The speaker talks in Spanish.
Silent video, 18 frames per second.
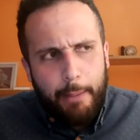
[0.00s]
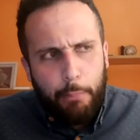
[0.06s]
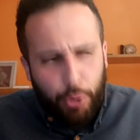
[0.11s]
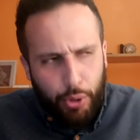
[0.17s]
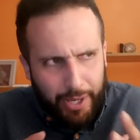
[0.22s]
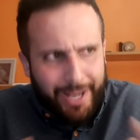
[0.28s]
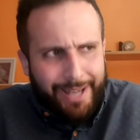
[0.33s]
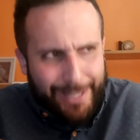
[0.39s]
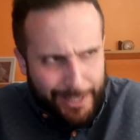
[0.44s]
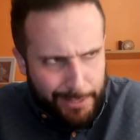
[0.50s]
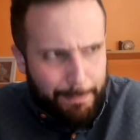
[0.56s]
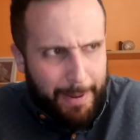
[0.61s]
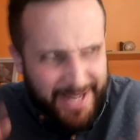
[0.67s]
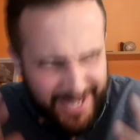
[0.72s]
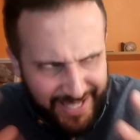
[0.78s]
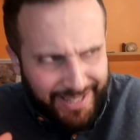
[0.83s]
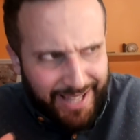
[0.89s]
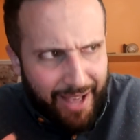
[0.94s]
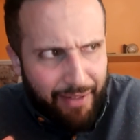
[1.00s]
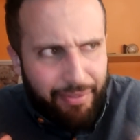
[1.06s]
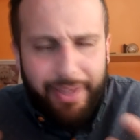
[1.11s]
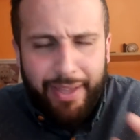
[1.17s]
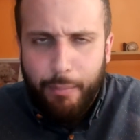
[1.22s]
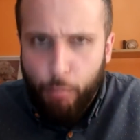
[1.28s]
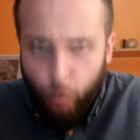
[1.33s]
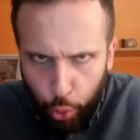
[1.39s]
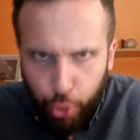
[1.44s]
porque aquí en Españita
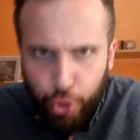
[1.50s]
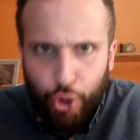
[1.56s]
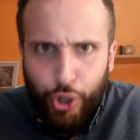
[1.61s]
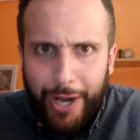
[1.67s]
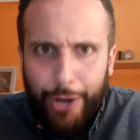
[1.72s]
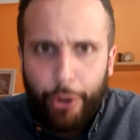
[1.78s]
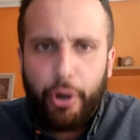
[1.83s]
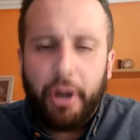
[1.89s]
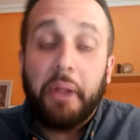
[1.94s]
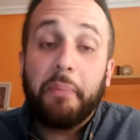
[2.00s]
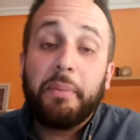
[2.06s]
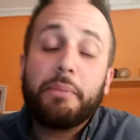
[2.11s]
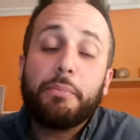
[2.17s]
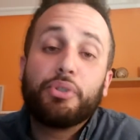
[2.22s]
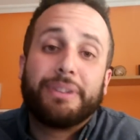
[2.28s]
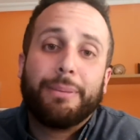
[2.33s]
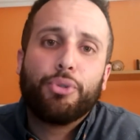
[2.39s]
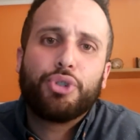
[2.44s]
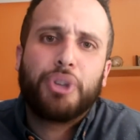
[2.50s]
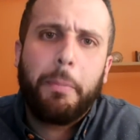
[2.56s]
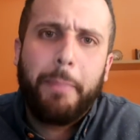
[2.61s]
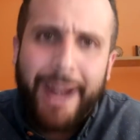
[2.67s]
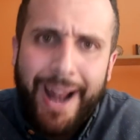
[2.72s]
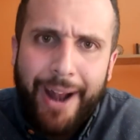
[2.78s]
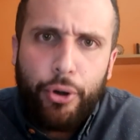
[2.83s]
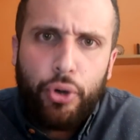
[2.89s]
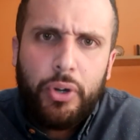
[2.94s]
hace mucho calor ahora mismo, estamos en
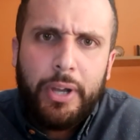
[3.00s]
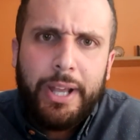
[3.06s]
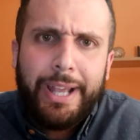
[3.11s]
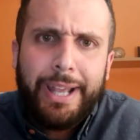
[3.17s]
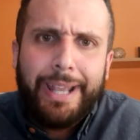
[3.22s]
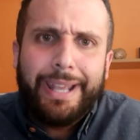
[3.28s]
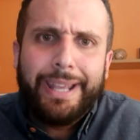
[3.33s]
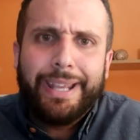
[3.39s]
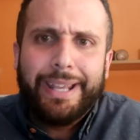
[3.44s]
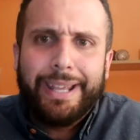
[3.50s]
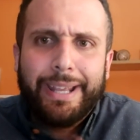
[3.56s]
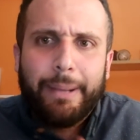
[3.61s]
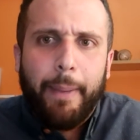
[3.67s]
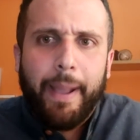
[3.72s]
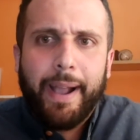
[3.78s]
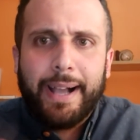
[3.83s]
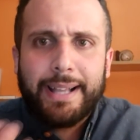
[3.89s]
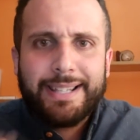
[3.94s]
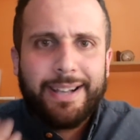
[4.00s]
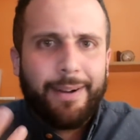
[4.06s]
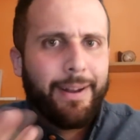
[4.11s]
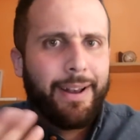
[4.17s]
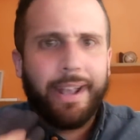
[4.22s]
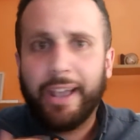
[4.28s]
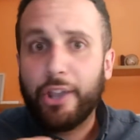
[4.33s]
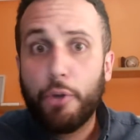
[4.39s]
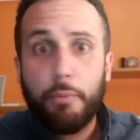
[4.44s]
verano. Y venga,
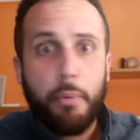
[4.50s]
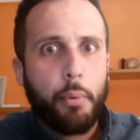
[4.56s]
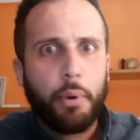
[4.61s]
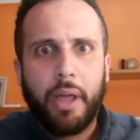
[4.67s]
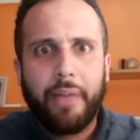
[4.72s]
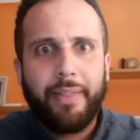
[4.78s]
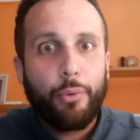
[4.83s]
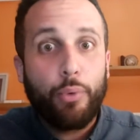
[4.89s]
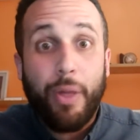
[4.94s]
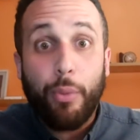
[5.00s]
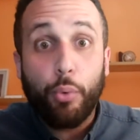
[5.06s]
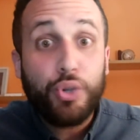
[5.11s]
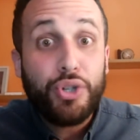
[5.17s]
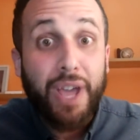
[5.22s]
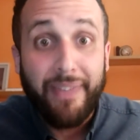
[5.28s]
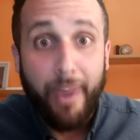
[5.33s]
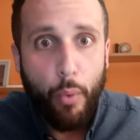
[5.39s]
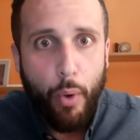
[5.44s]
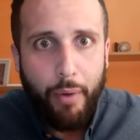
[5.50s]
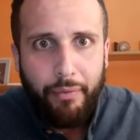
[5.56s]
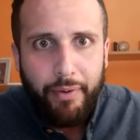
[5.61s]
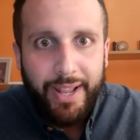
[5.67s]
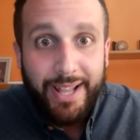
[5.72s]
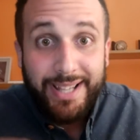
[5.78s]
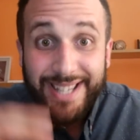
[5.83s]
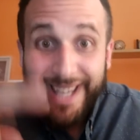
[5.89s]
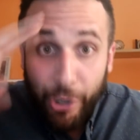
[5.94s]
chavales, que yo me voy a dar una ducha de agua
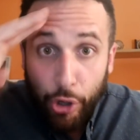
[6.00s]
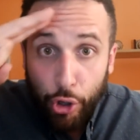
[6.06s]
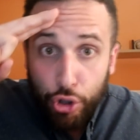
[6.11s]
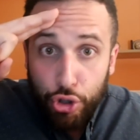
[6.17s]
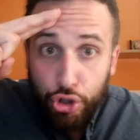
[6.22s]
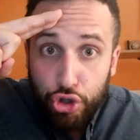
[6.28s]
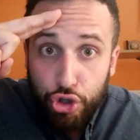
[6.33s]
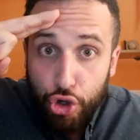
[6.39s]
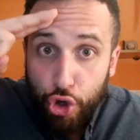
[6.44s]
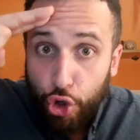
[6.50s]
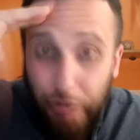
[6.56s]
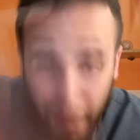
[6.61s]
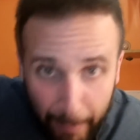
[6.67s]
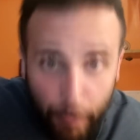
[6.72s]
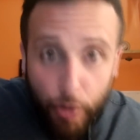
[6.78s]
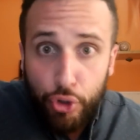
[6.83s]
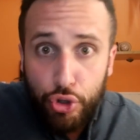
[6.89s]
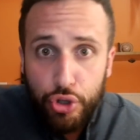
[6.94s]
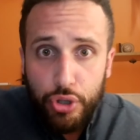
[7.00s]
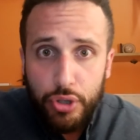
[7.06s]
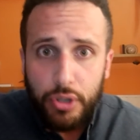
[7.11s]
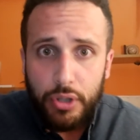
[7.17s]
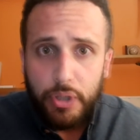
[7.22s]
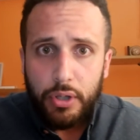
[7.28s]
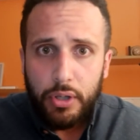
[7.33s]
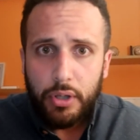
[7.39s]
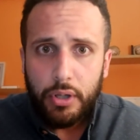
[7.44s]
fría. Chicos, nos vemos
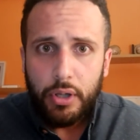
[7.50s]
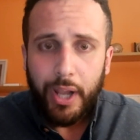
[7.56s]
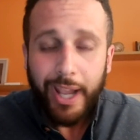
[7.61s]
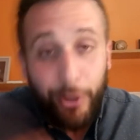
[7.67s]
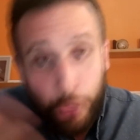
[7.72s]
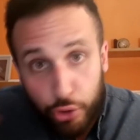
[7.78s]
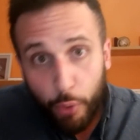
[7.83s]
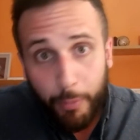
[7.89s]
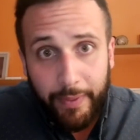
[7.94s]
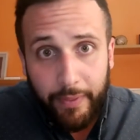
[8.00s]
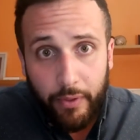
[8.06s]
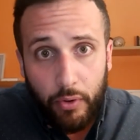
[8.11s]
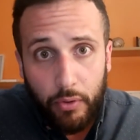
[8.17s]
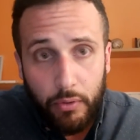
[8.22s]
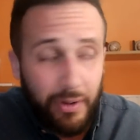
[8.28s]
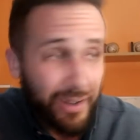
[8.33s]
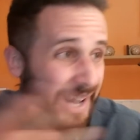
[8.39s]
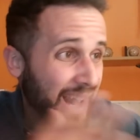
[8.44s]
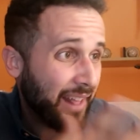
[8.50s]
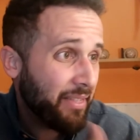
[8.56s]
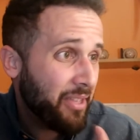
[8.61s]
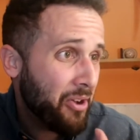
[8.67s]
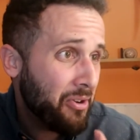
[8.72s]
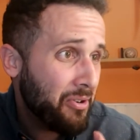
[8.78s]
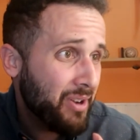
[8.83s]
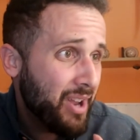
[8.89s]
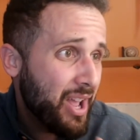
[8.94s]
en otro vídeo.
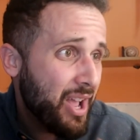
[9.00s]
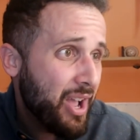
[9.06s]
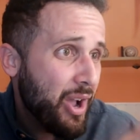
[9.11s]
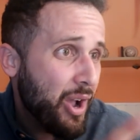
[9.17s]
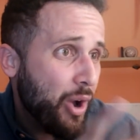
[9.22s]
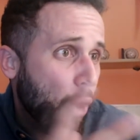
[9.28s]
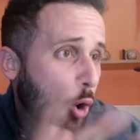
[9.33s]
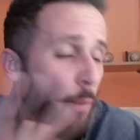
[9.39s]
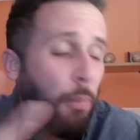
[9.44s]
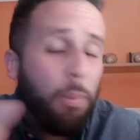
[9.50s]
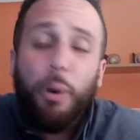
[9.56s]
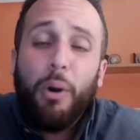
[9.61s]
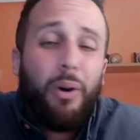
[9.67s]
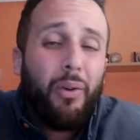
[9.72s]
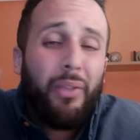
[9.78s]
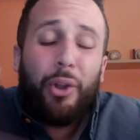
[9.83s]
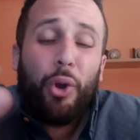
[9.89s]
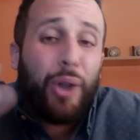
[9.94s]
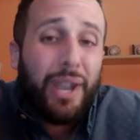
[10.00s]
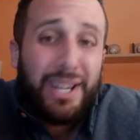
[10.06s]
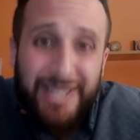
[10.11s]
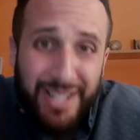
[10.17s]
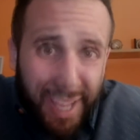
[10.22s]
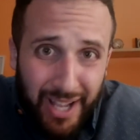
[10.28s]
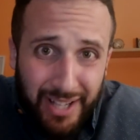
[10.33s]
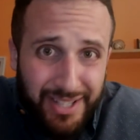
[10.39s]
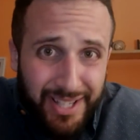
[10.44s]
Reacción o, de lo que
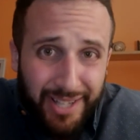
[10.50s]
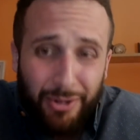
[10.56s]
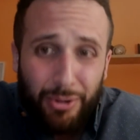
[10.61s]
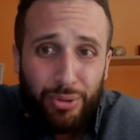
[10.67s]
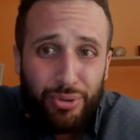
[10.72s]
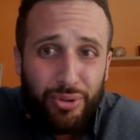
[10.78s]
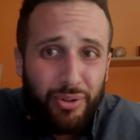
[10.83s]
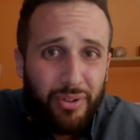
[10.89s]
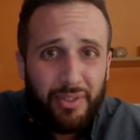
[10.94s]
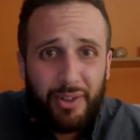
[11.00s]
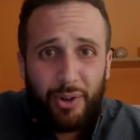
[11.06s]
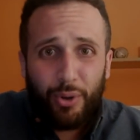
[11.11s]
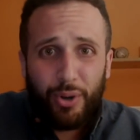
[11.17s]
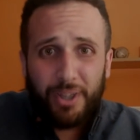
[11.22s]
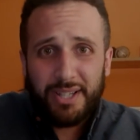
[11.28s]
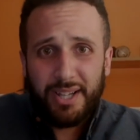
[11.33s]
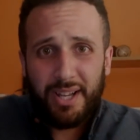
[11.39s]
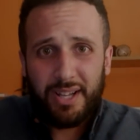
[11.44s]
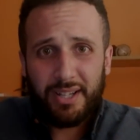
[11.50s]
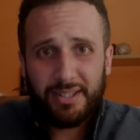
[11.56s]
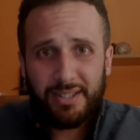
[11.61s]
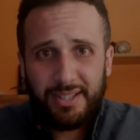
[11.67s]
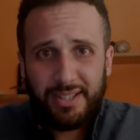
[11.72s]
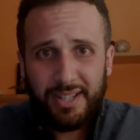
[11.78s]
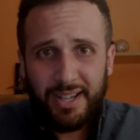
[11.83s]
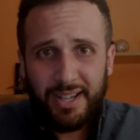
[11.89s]
sea, chicos, de lo que sea.